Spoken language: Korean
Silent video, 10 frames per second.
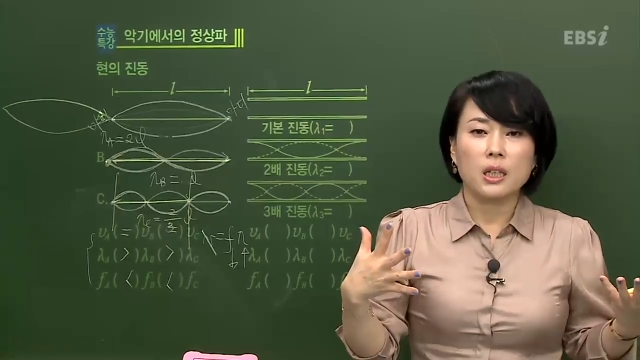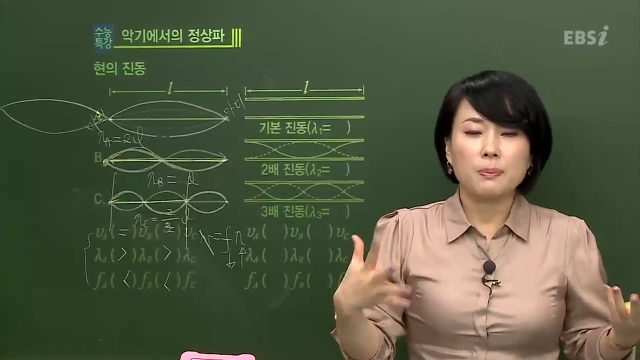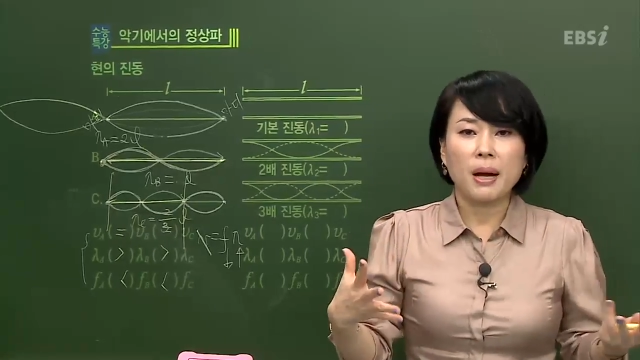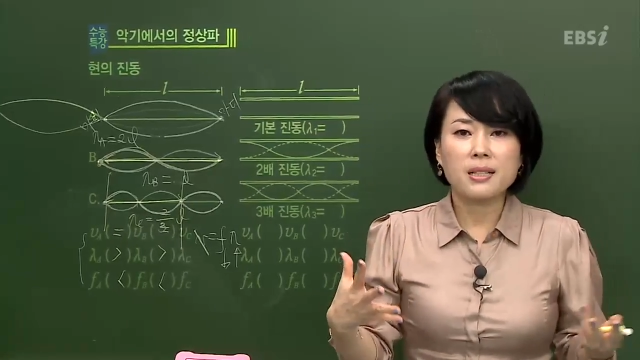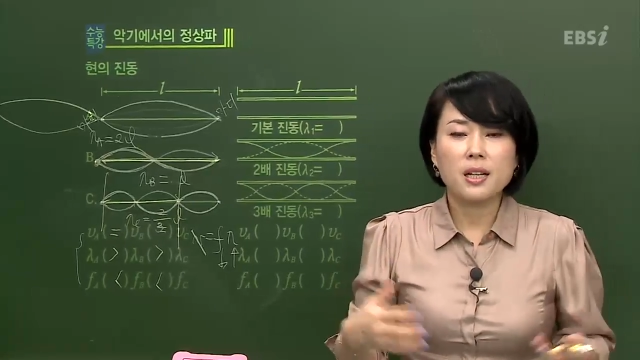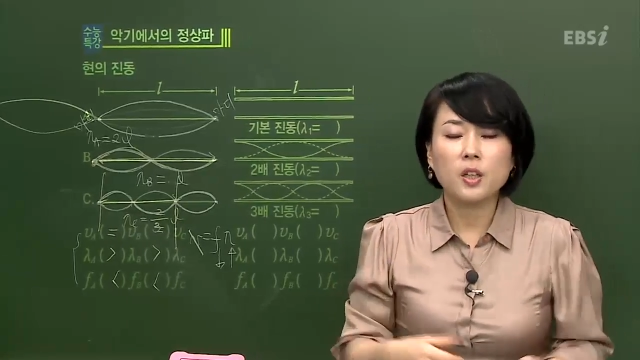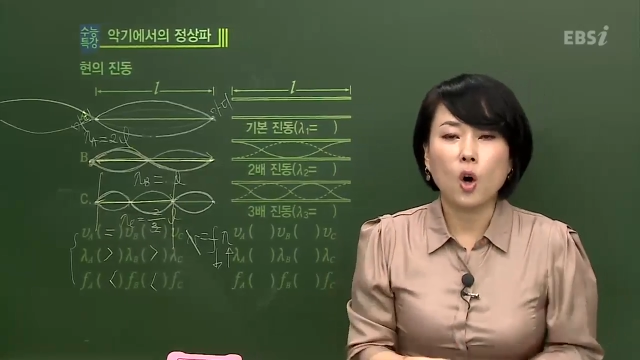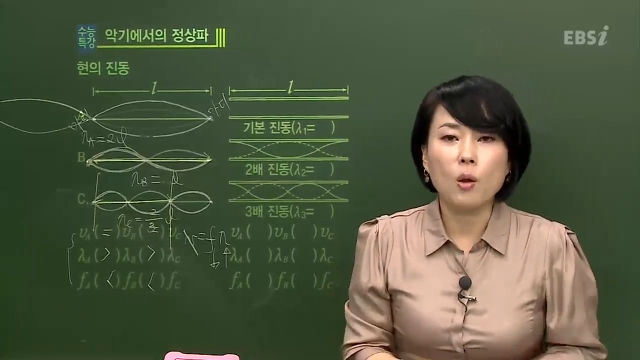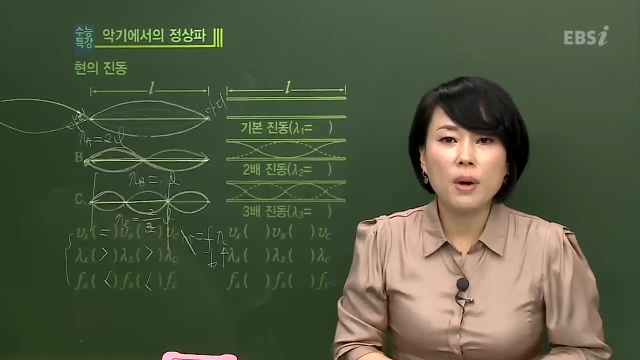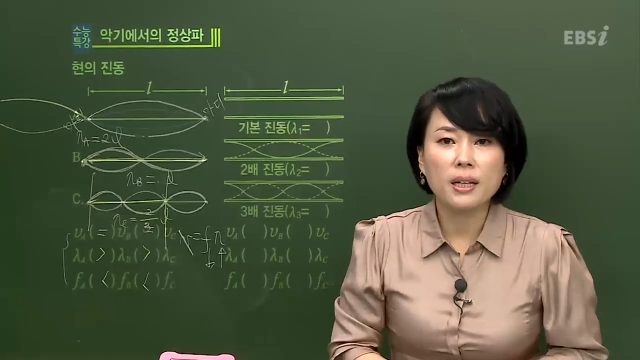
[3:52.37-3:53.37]
파장이
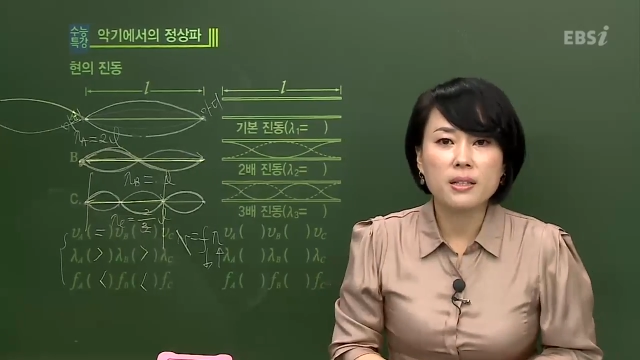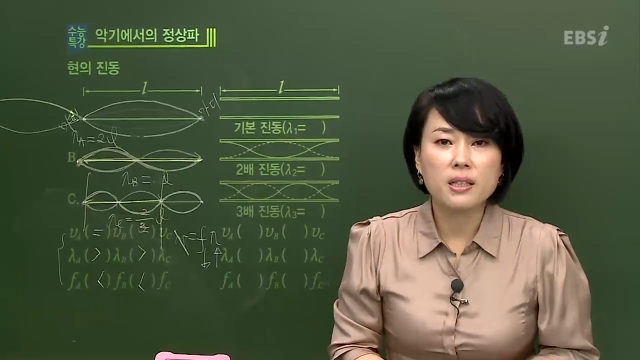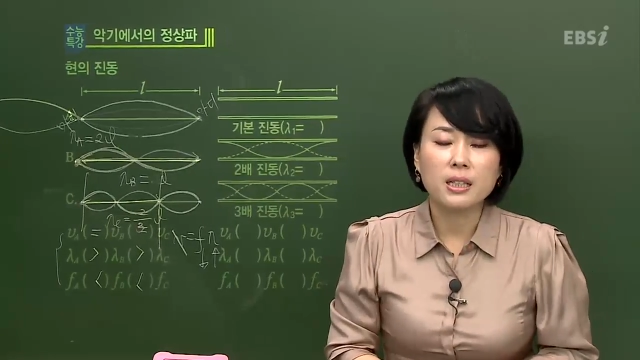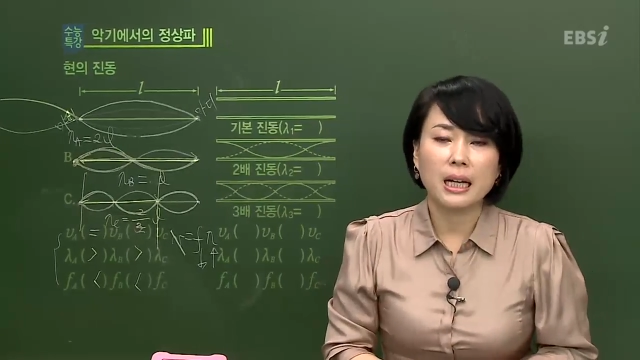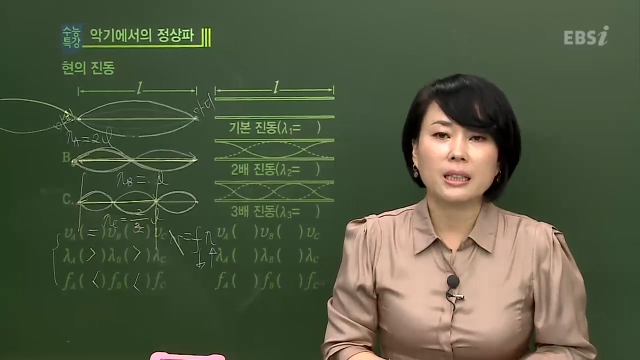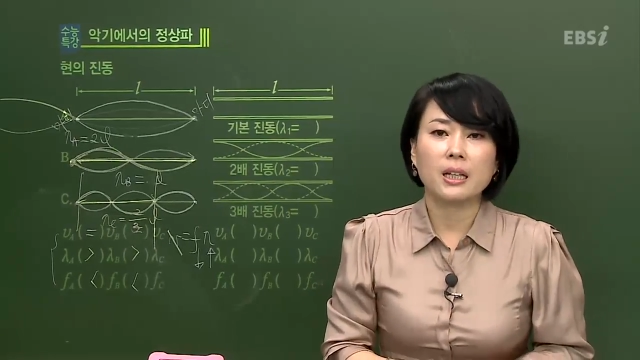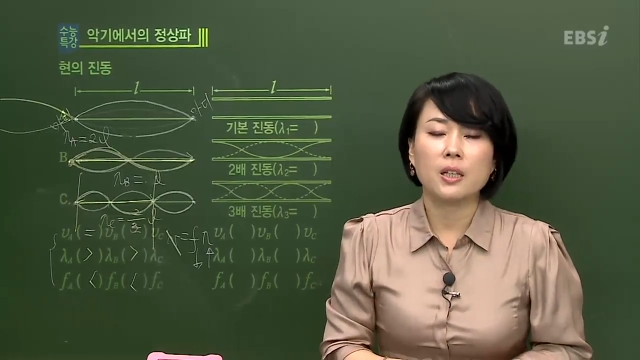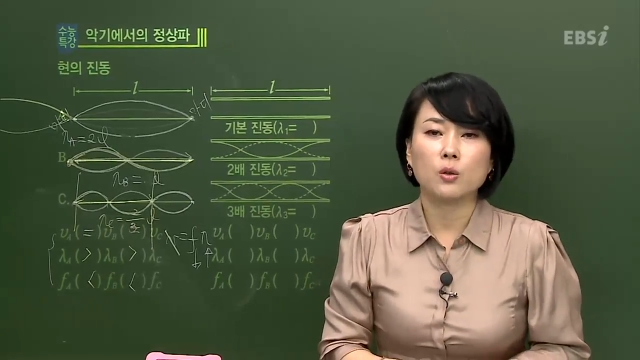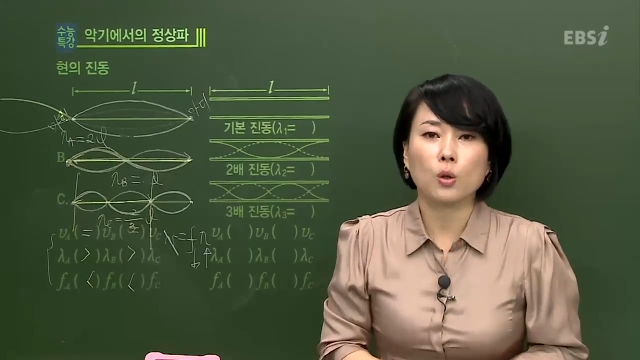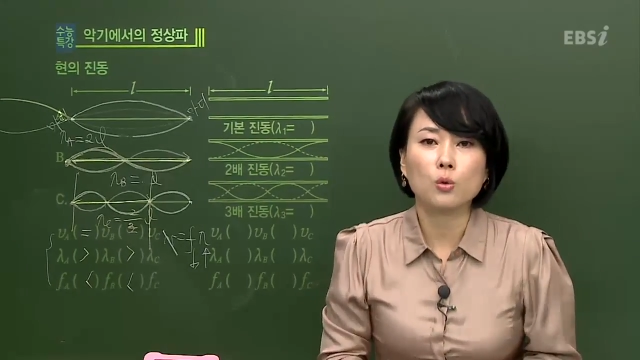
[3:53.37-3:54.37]
얼마인지를 나타내는
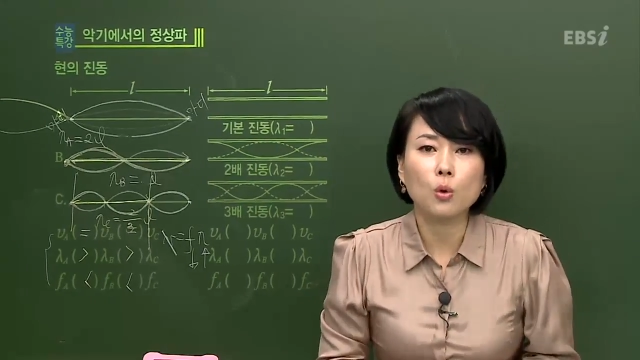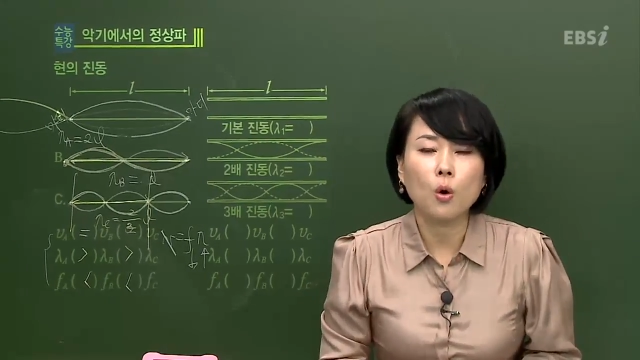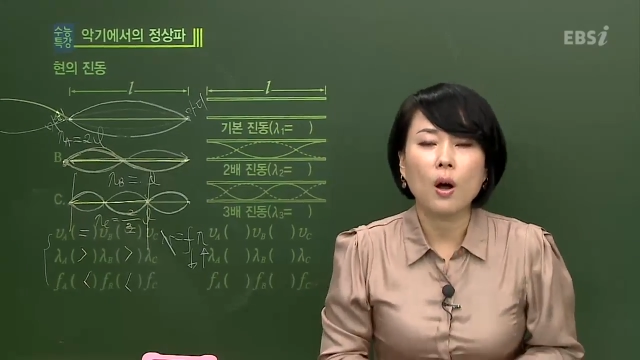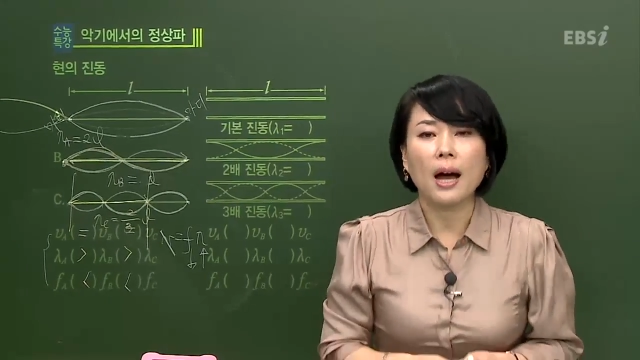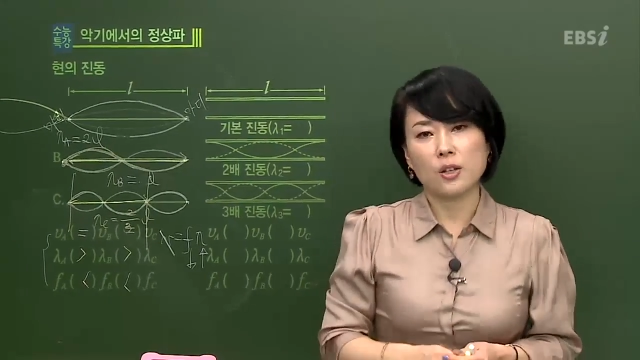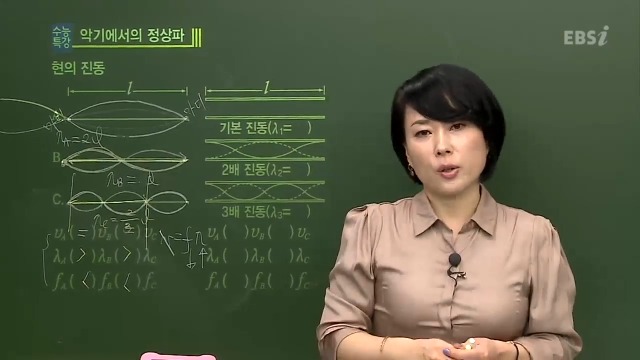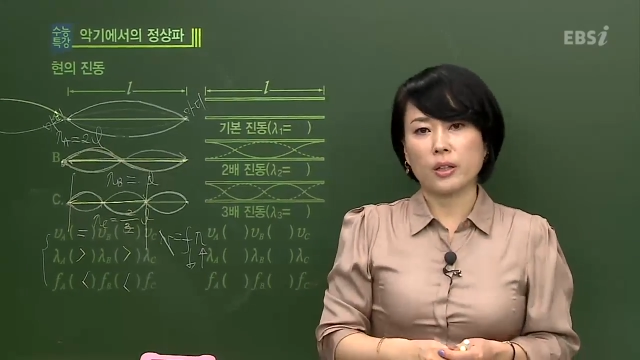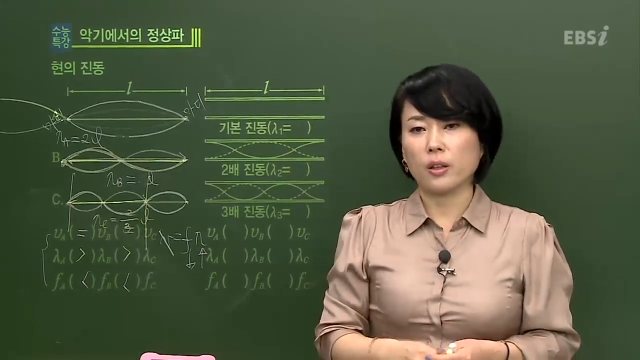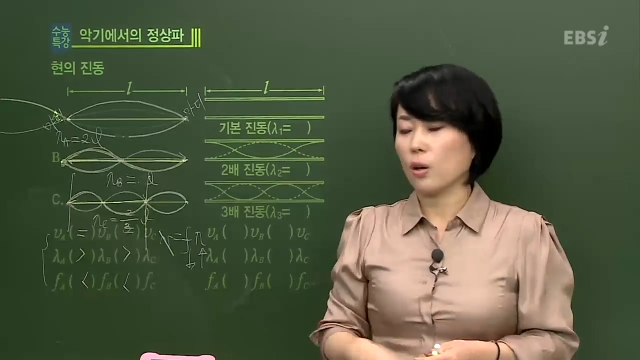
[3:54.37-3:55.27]
것도 아셔야 돼요.